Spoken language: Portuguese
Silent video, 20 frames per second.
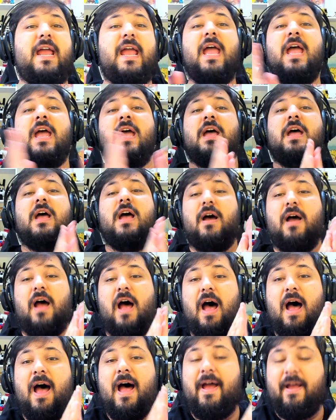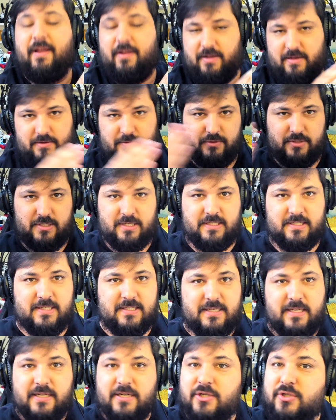E ah, caso vocês
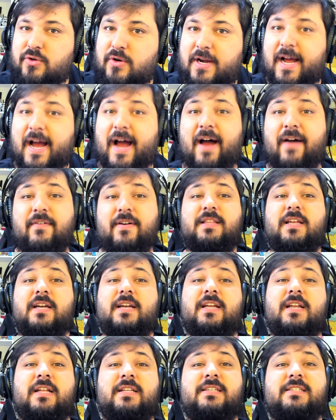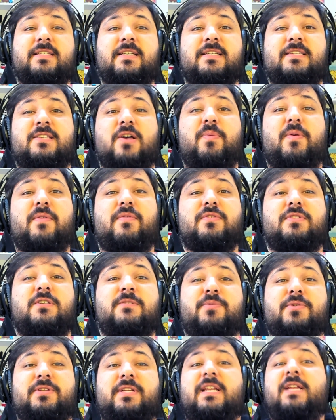quiserem jogar, vai estar tá aqui na descrição para
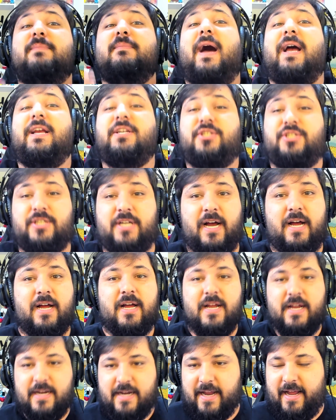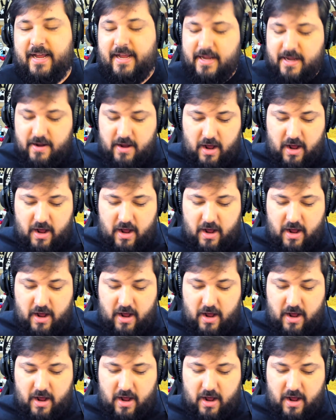vocês poderem baixar, né?